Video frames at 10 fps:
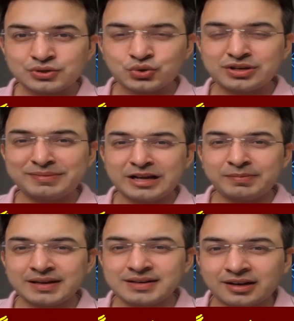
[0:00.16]
सोशल
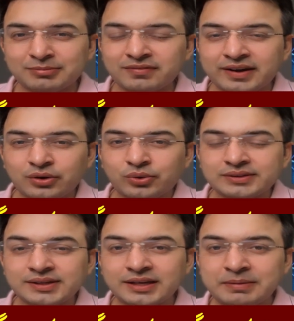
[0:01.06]
मीडिया पर आज एक खबर वायरल हो
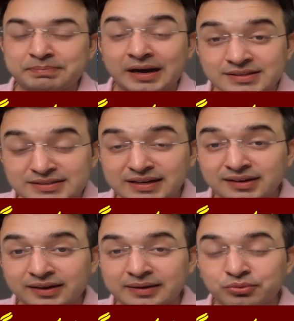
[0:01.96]
रही थी कि
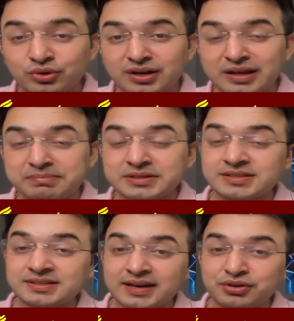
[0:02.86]
पाकिस्तान क्रिकेट बोर्ड ने
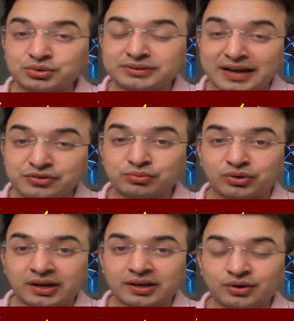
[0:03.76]
बीसीसीआई को थैंक यू
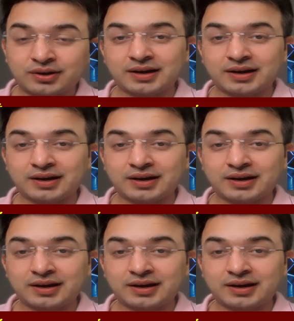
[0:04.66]
बोला है और